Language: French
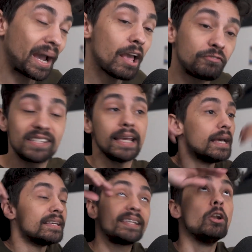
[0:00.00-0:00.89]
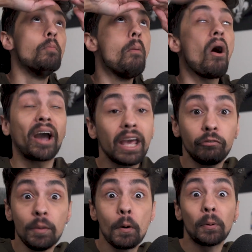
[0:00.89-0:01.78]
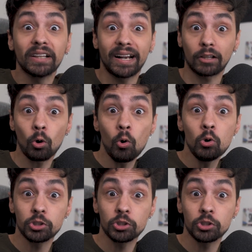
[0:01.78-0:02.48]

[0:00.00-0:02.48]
Bref, c'est, c'est le moment rêvé pour prendre un carton rouge,